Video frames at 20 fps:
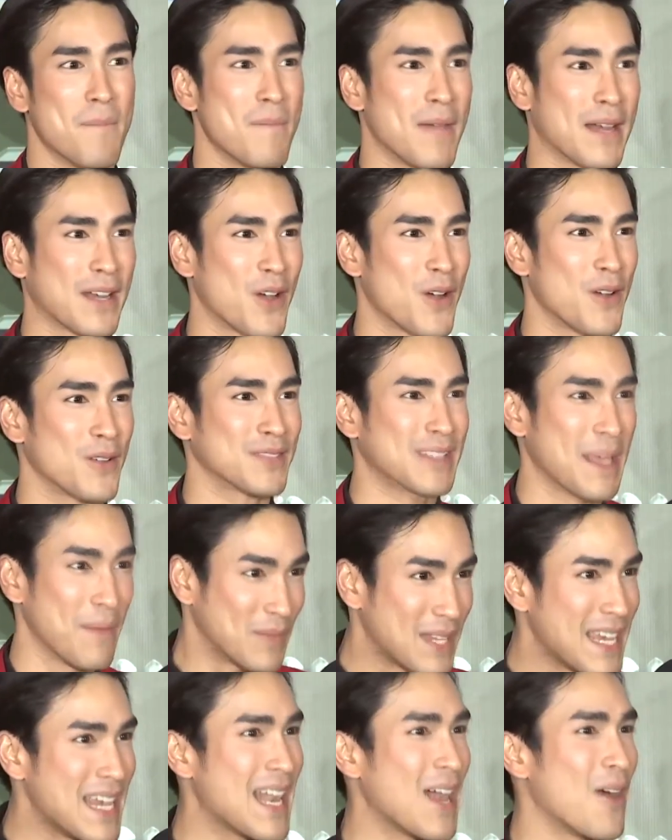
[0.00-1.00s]
มันก็เต็ม
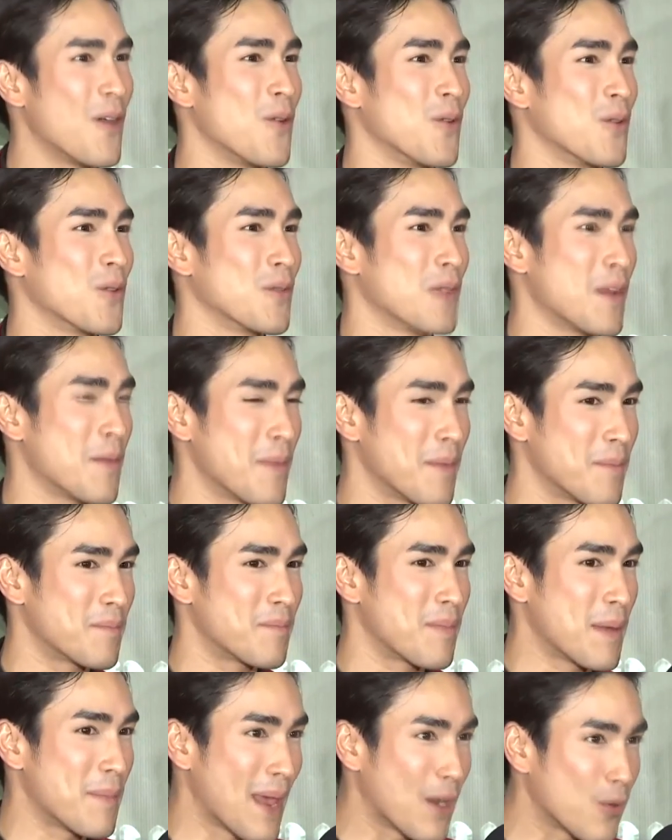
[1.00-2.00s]
ที่เราแล้ว
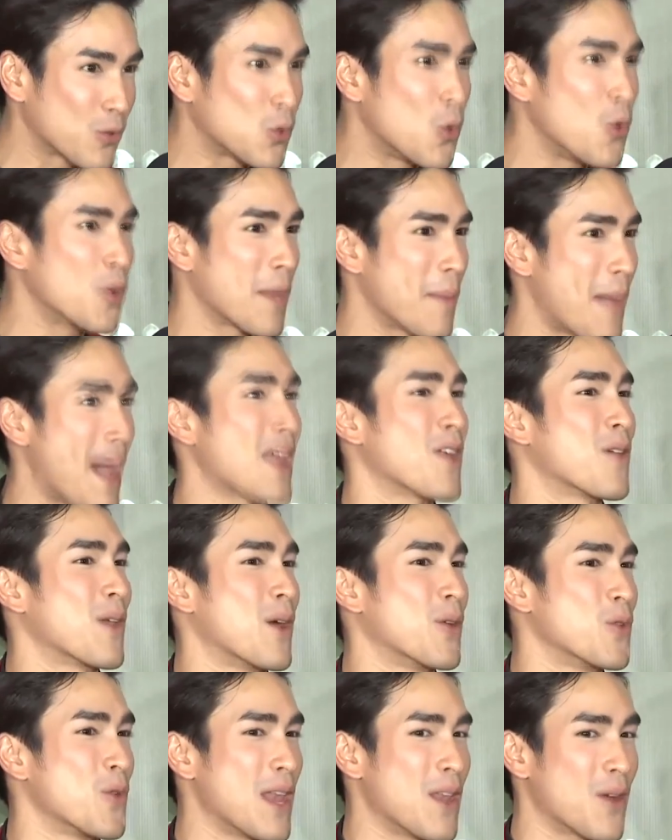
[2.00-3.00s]
เป็นเพลงลูกทุ่งในพาร์ทของ
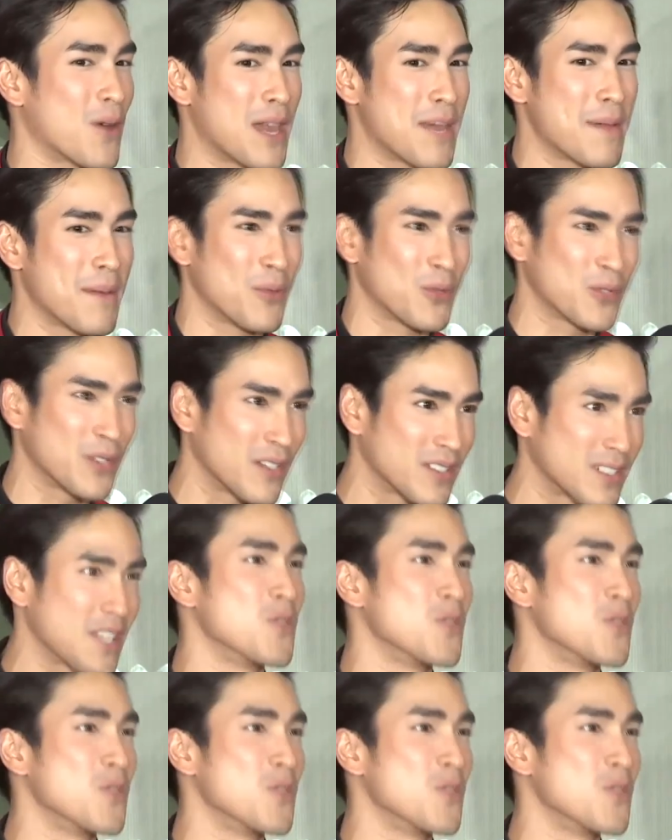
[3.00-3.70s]
เราด้วยเราก็เลยแบบรู้สึก